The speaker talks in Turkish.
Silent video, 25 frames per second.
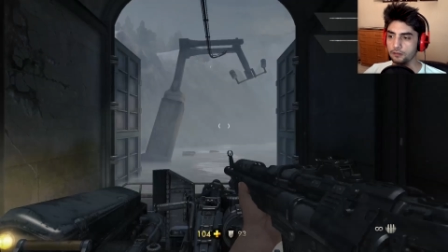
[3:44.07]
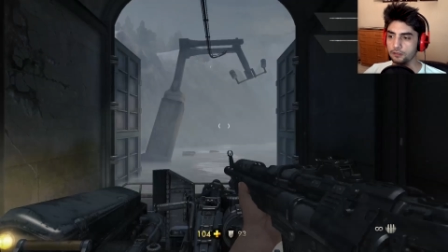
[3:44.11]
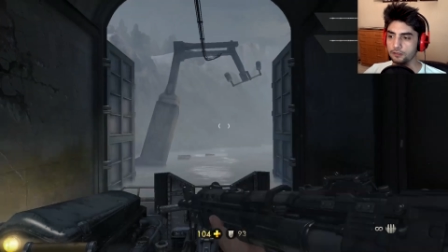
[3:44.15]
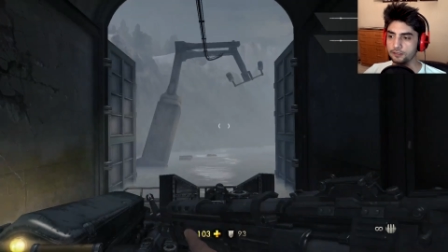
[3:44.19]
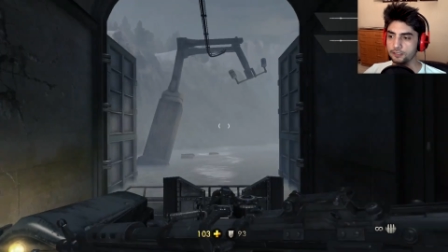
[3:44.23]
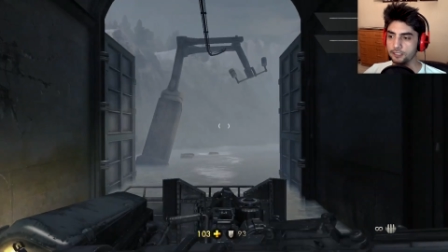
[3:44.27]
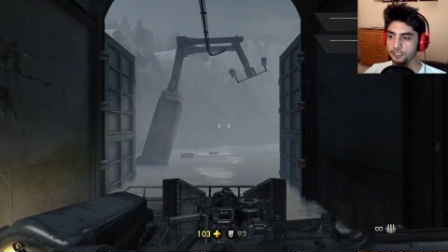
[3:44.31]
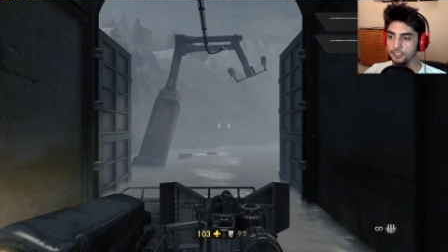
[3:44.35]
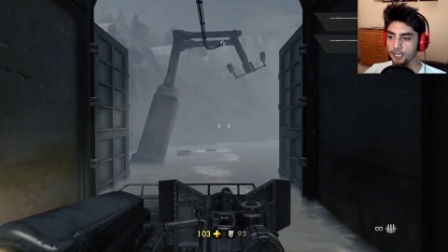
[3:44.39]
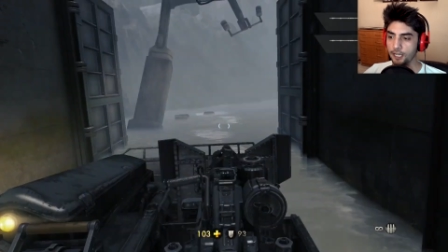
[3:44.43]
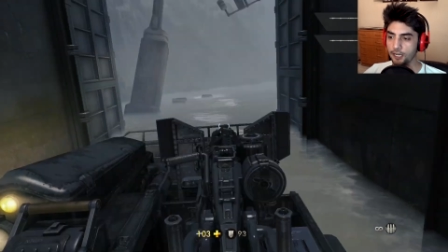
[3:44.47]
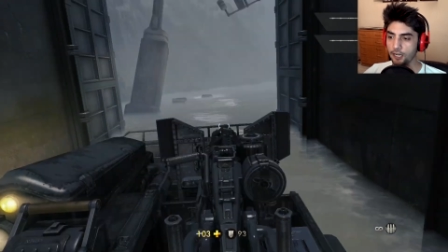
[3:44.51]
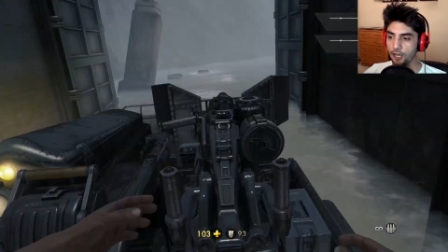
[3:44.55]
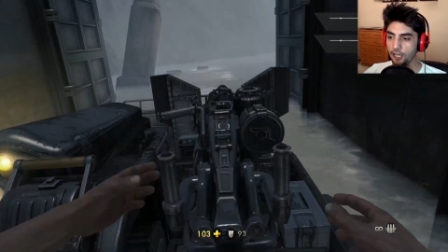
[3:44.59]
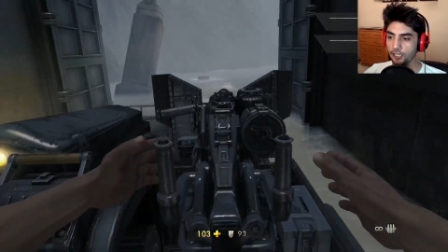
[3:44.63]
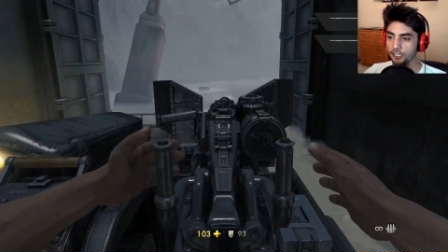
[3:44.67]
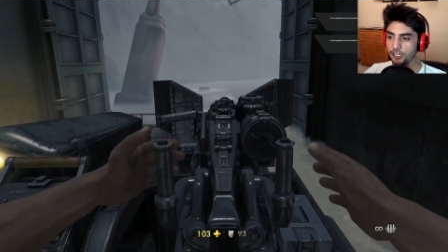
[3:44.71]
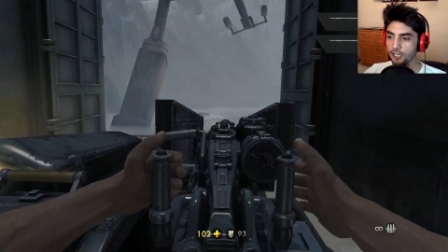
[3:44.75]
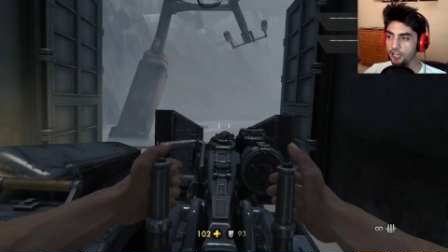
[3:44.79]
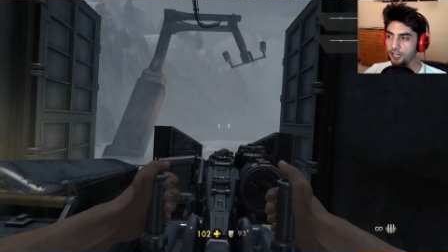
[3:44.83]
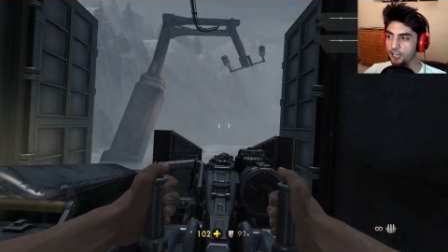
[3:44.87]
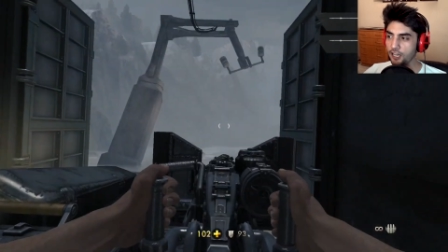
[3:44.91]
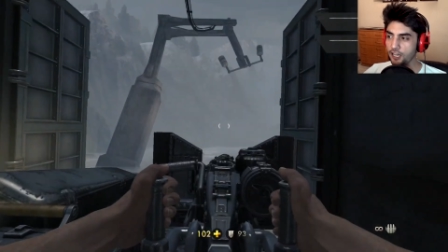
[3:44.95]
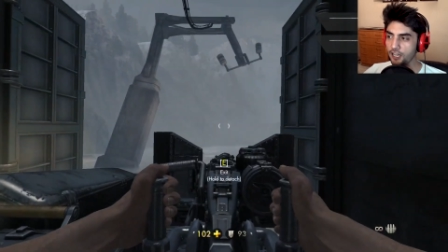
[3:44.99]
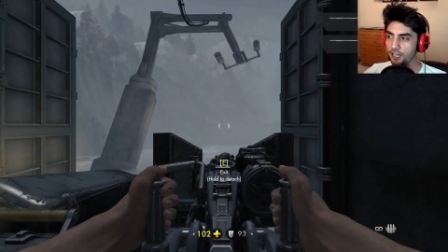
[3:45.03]
Sinyal.
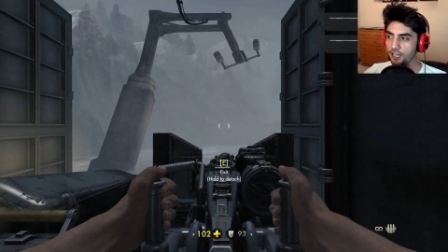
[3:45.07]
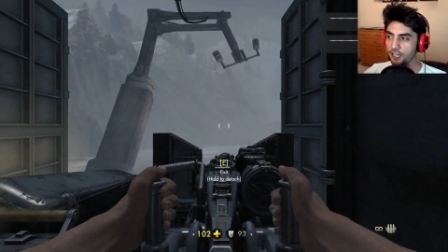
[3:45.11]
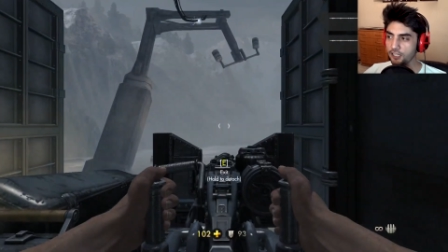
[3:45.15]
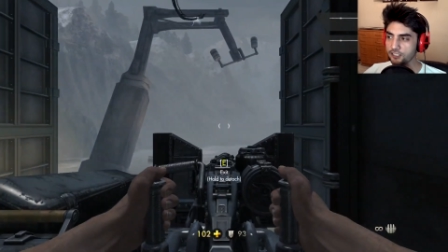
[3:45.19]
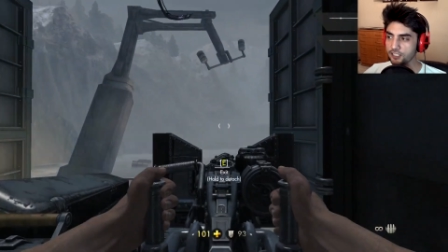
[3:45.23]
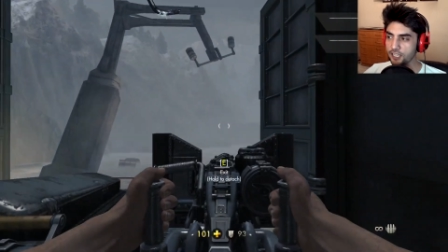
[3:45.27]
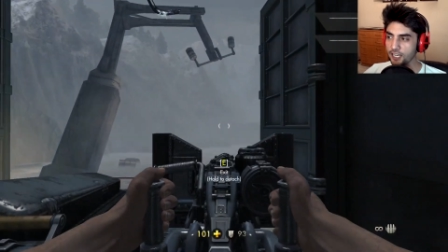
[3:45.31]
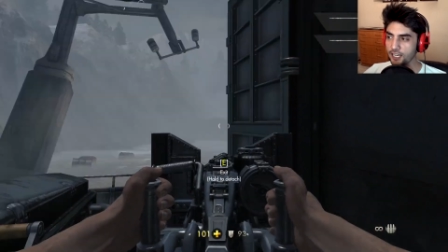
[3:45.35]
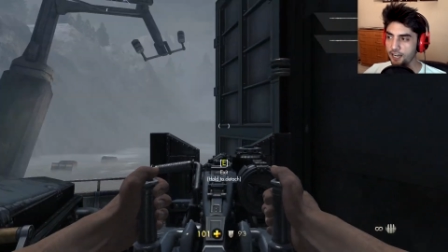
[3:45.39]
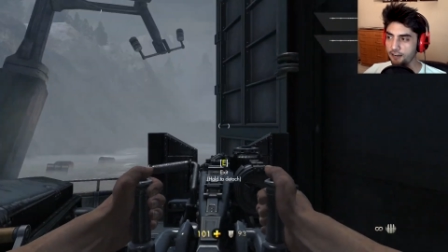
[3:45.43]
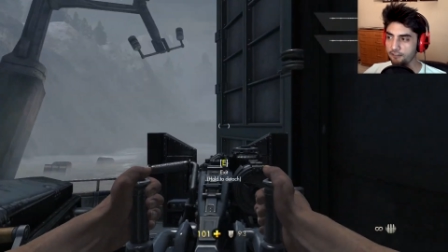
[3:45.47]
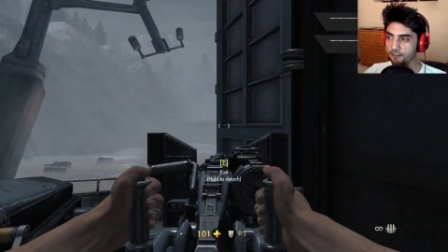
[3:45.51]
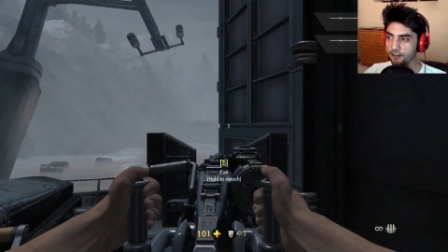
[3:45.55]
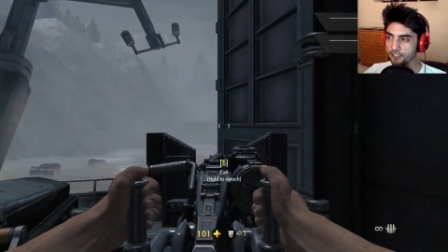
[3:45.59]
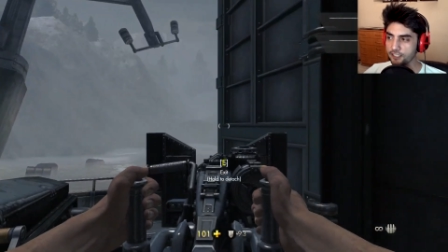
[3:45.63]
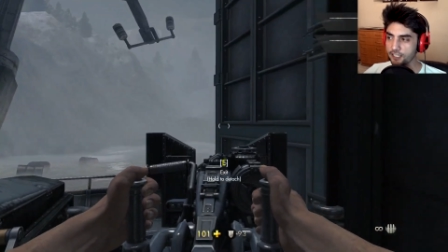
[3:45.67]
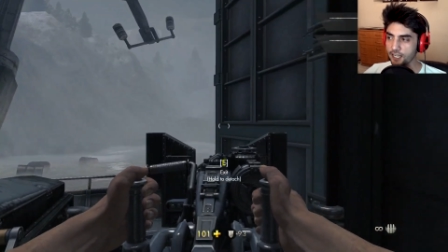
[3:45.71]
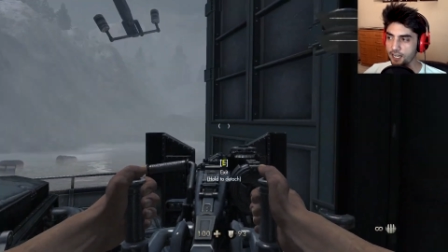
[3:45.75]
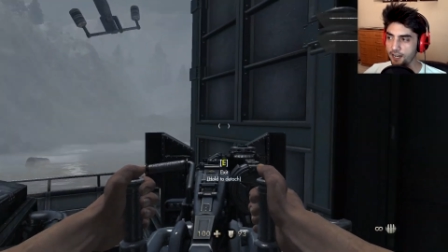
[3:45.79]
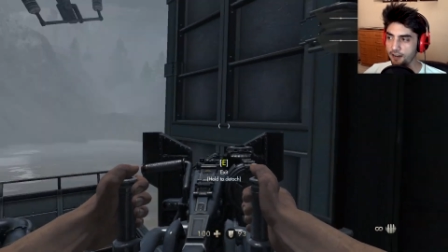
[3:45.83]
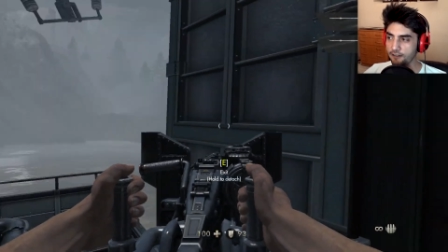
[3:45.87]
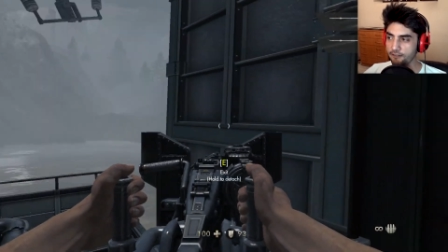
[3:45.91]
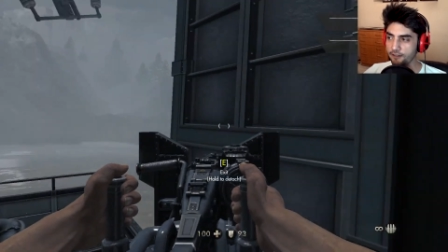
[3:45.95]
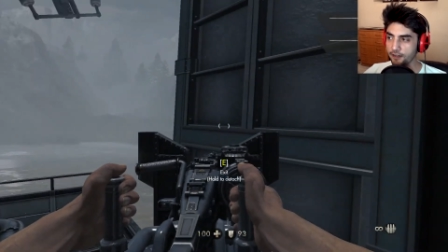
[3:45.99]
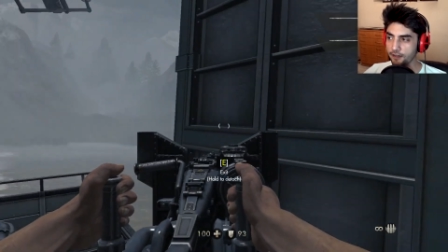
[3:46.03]
Allah şeyler var
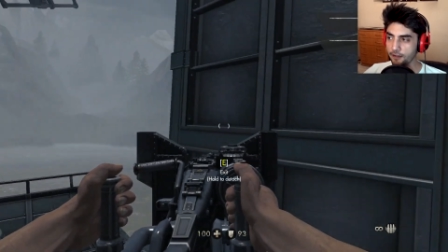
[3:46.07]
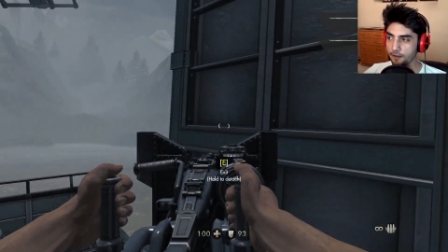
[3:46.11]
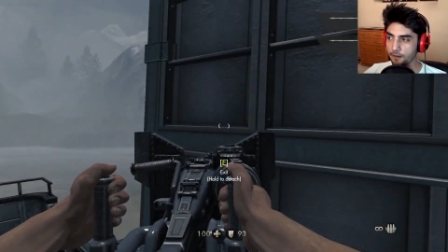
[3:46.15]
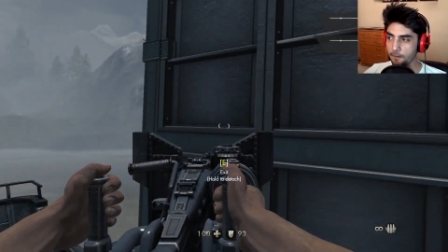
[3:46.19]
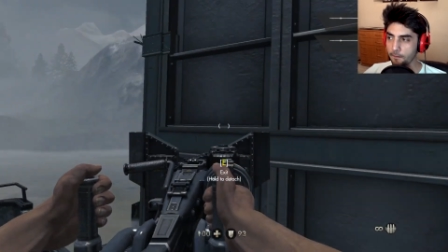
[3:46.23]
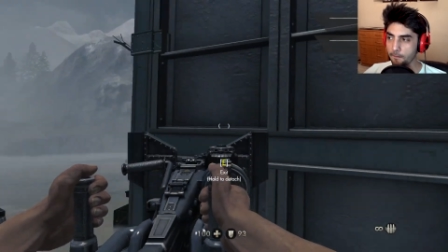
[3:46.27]
şeyler var.